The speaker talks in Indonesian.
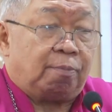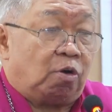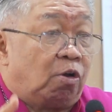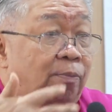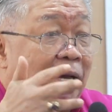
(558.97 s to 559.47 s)

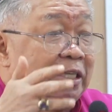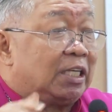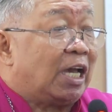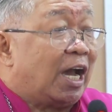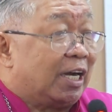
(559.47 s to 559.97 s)

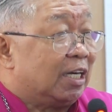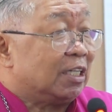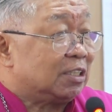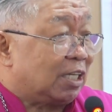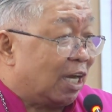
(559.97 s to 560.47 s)
menghormati
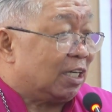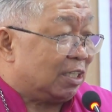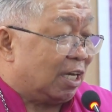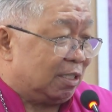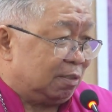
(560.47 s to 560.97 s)
Anda
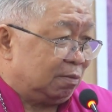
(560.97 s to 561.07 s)
sekalian.